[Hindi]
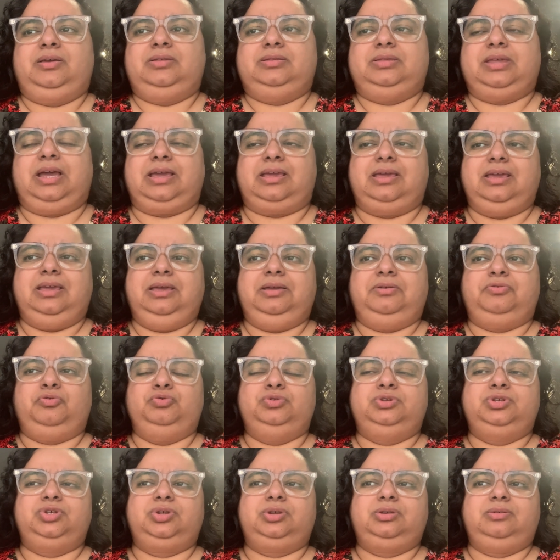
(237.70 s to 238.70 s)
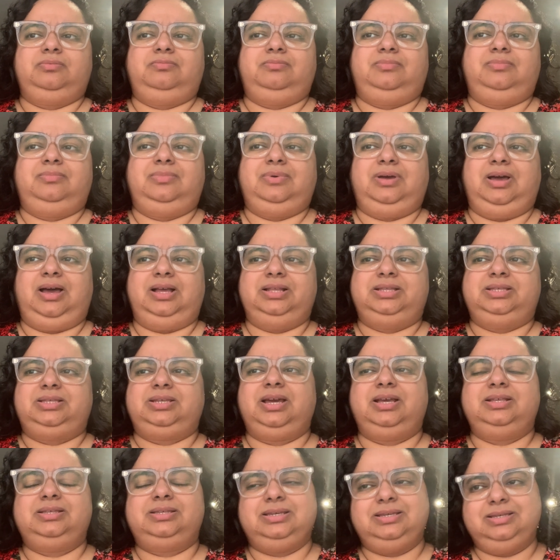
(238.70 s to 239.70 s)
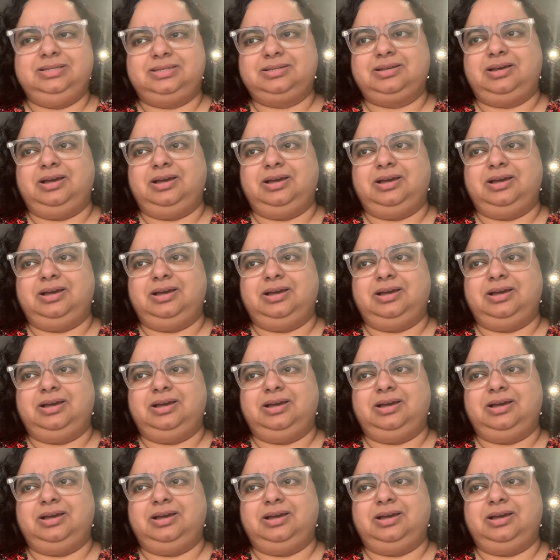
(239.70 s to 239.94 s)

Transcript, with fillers: ताकि कुछ अच्छा चीज़